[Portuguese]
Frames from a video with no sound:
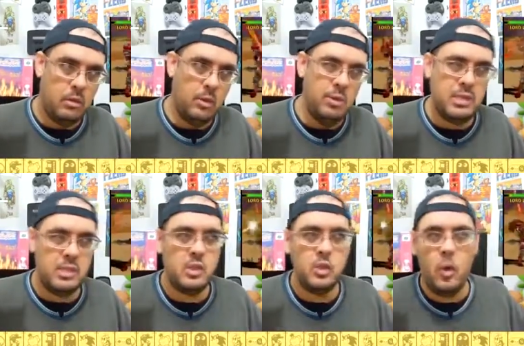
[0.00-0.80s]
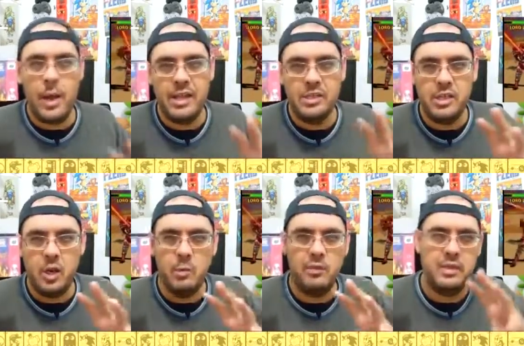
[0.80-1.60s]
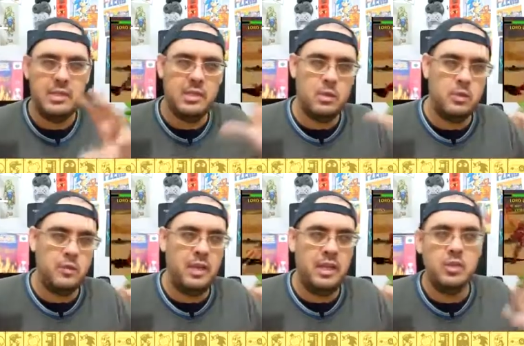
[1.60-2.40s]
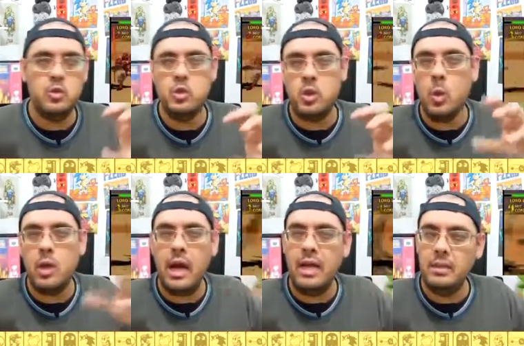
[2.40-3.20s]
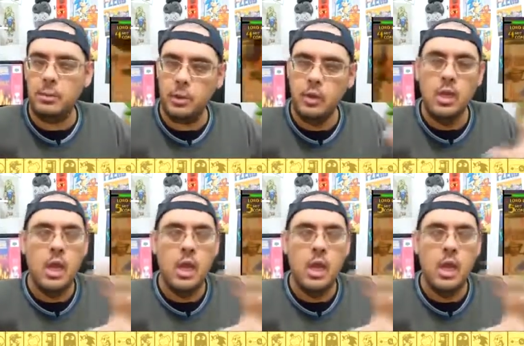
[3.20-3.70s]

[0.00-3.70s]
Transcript: Eu não sei se Soul Edge é uma versão diferente do Soul Calibur,